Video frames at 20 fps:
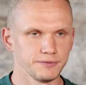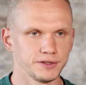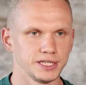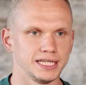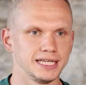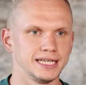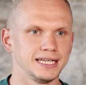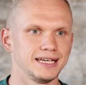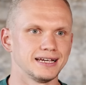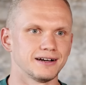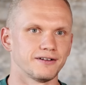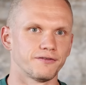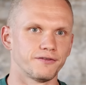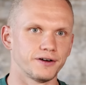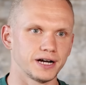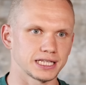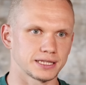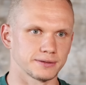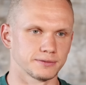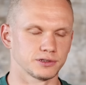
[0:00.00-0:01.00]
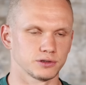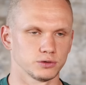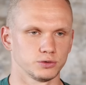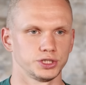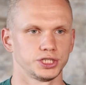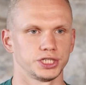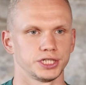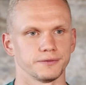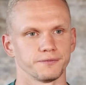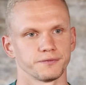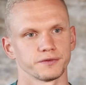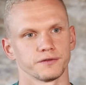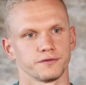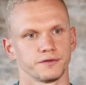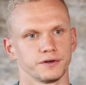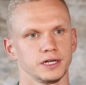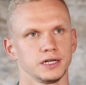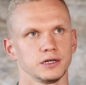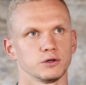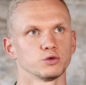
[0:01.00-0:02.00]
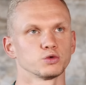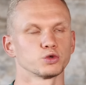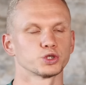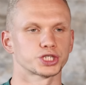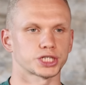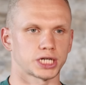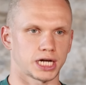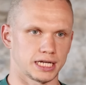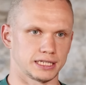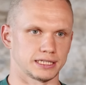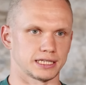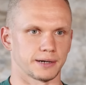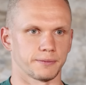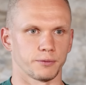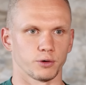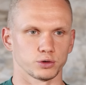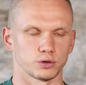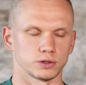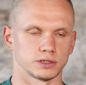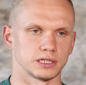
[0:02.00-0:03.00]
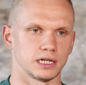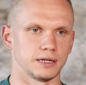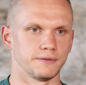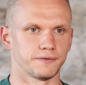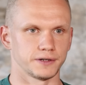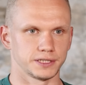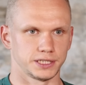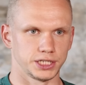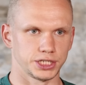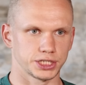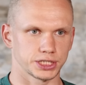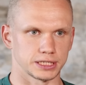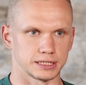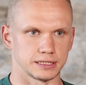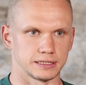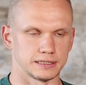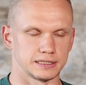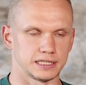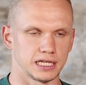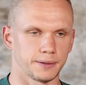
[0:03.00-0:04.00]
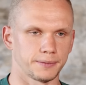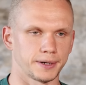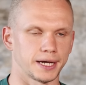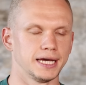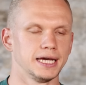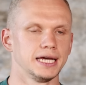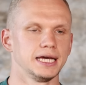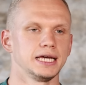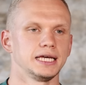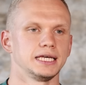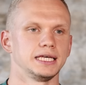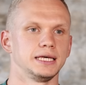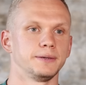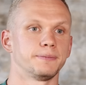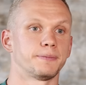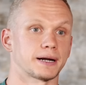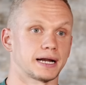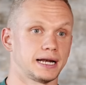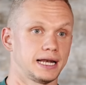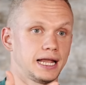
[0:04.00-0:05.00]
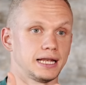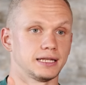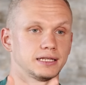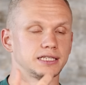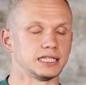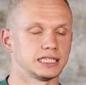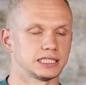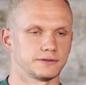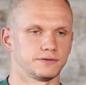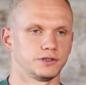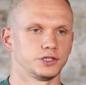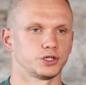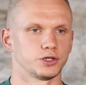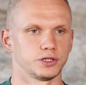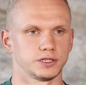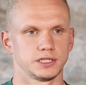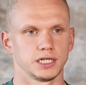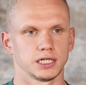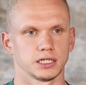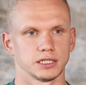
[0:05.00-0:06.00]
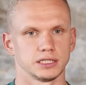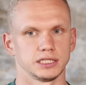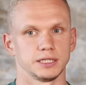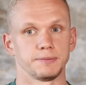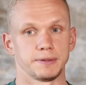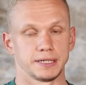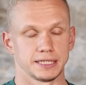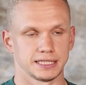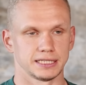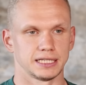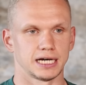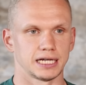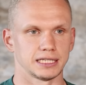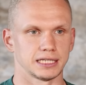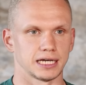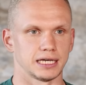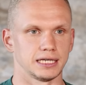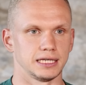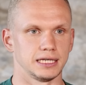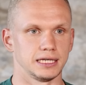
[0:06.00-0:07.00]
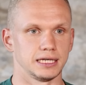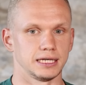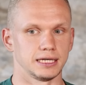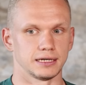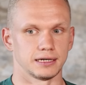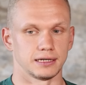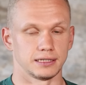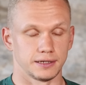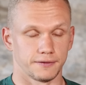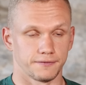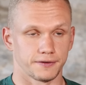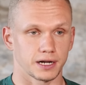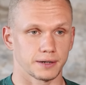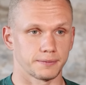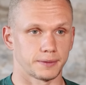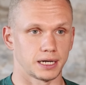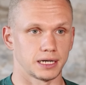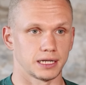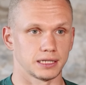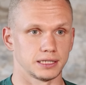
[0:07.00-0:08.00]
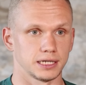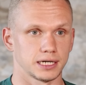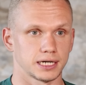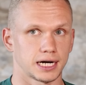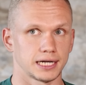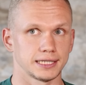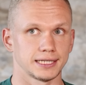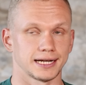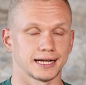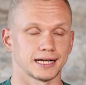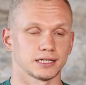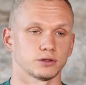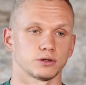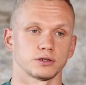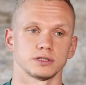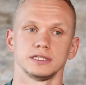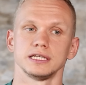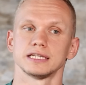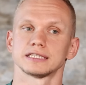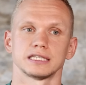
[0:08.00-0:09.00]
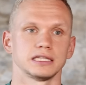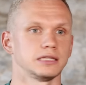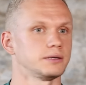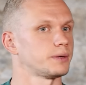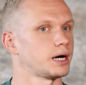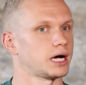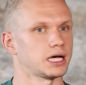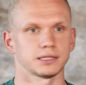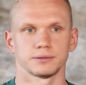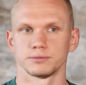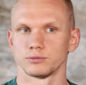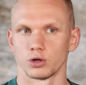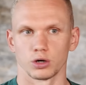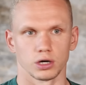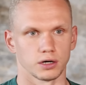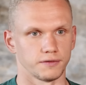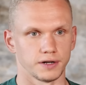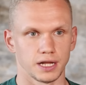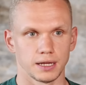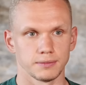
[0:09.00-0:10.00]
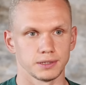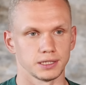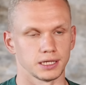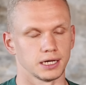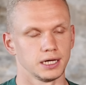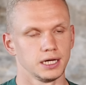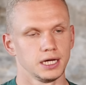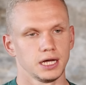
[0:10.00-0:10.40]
И в этом случае вы улучшаете работу лимфатической системы и параллельно, если вы еще и сделаете приседания и диафрагмальное дыхание, которое не занимает много времени,